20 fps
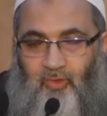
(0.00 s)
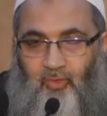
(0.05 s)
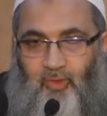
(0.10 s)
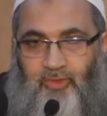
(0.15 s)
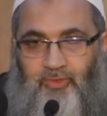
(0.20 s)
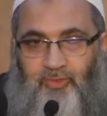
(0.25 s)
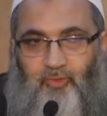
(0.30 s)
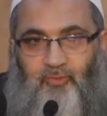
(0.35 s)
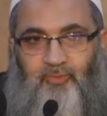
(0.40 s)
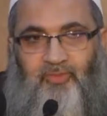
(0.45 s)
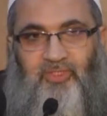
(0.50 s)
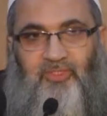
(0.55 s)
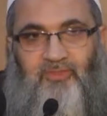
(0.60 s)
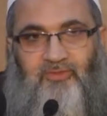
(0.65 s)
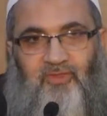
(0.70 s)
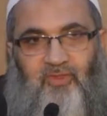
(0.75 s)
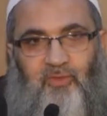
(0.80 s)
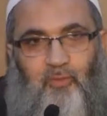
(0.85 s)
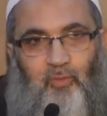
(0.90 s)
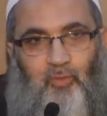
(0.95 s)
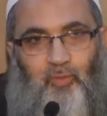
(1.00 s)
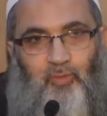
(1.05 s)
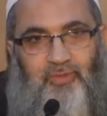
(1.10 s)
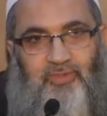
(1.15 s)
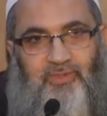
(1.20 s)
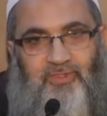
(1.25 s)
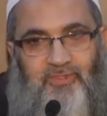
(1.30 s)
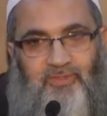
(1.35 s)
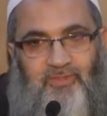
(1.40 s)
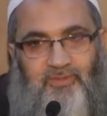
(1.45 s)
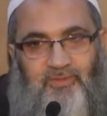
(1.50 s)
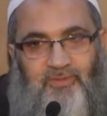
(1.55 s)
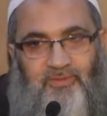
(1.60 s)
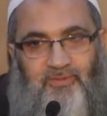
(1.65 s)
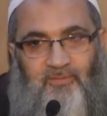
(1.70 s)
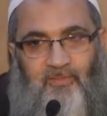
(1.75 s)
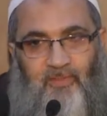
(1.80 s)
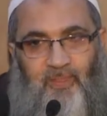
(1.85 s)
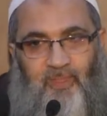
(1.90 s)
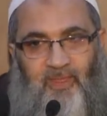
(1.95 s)
وسمي طاووس
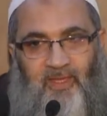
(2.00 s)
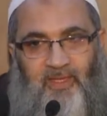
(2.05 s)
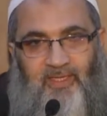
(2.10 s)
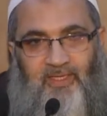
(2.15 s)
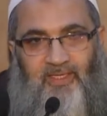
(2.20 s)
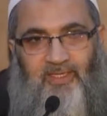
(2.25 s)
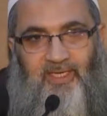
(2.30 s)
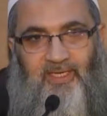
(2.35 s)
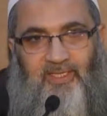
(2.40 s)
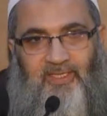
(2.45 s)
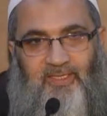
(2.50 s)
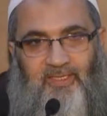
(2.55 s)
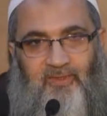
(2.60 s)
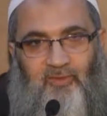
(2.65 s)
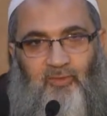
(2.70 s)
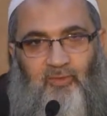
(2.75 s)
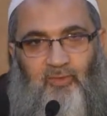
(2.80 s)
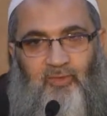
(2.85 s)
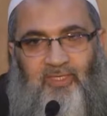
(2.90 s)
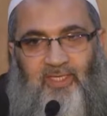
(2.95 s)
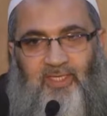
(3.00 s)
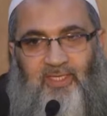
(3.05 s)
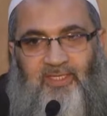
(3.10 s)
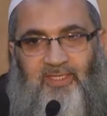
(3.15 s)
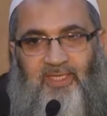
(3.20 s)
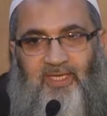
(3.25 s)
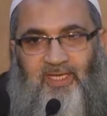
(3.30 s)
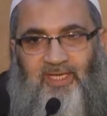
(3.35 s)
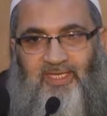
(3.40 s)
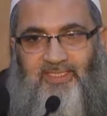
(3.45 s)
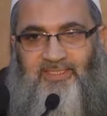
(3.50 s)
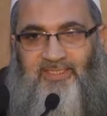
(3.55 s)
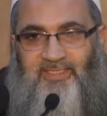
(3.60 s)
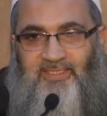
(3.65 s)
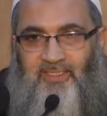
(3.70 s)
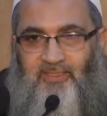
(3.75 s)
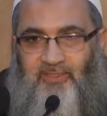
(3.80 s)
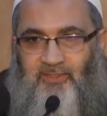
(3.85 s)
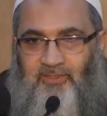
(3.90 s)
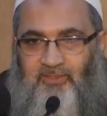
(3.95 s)
لأنه كان
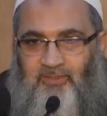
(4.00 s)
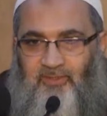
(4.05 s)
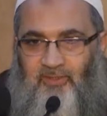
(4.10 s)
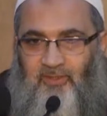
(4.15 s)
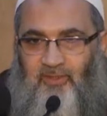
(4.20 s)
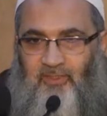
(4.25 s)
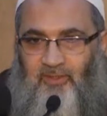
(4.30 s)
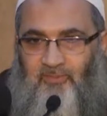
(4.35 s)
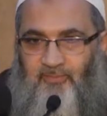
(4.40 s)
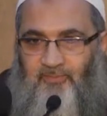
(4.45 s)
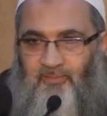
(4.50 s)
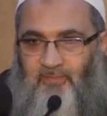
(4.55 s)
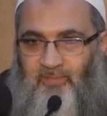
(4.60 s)
حسن القراءة